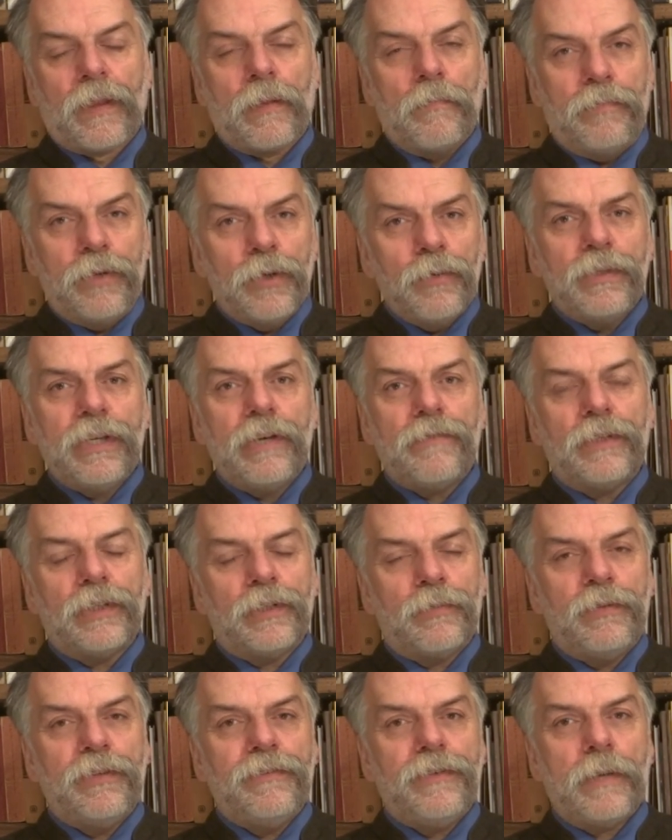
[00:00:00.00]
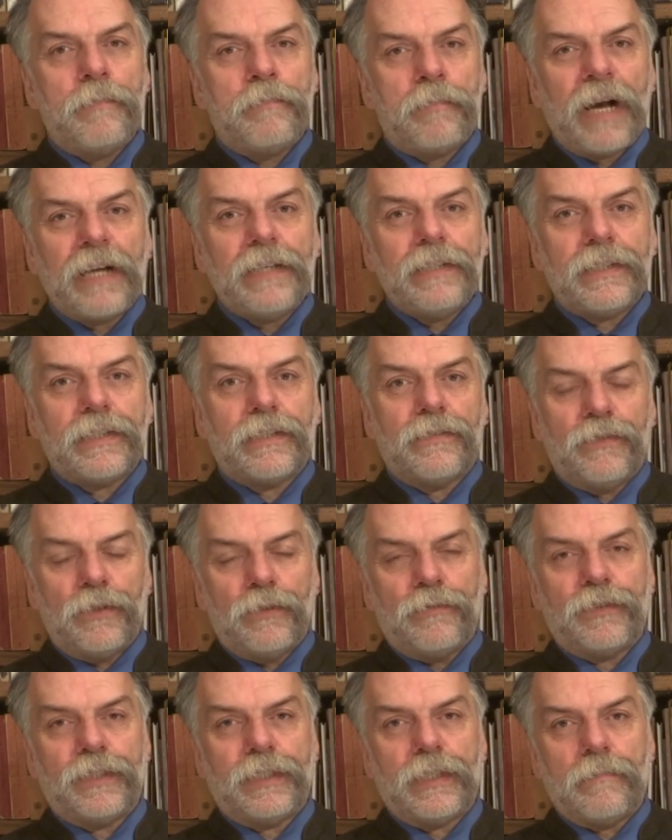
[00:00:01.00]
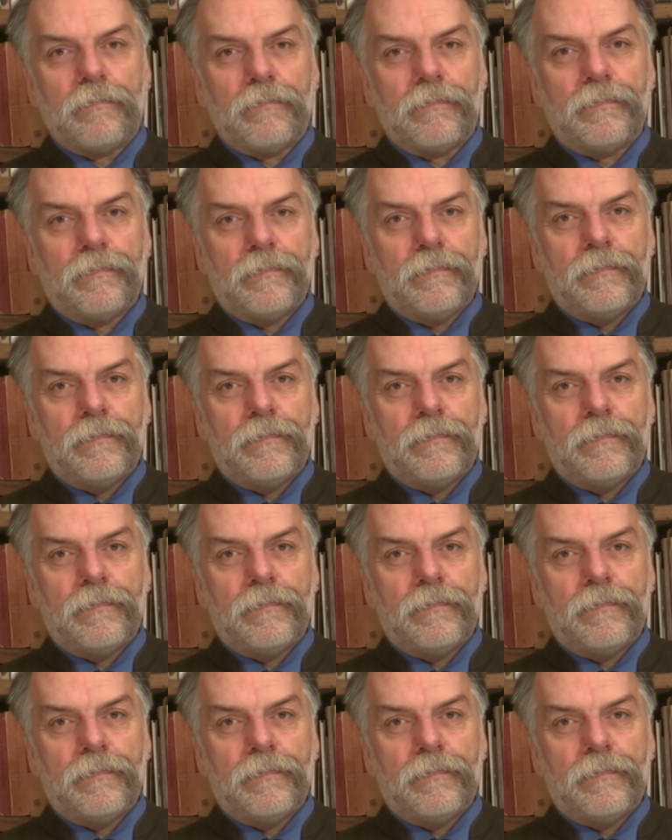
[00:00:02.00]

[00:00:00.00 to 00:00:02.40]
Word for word: Był niewątpliwie państwowcem.